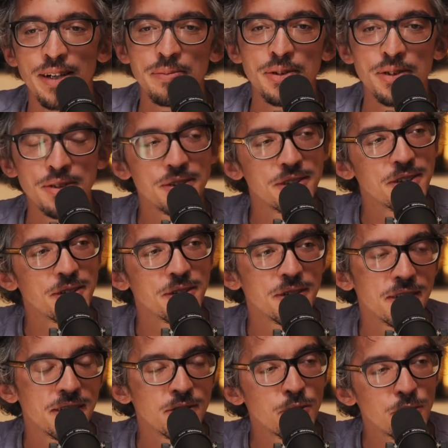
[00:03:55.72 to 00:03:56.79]
vraiment
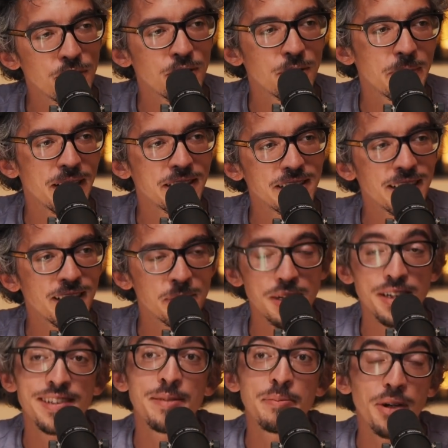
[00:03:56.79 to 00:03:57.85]
euh, dur de partir comme
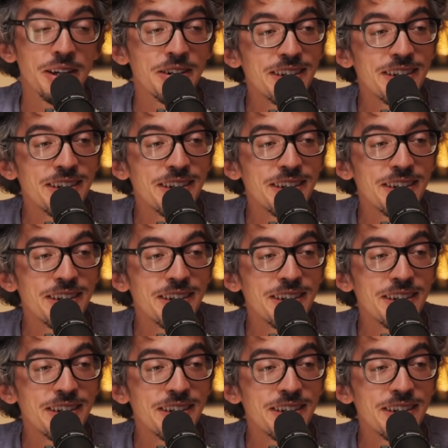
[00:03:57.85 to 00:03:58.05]
ça, c'était pour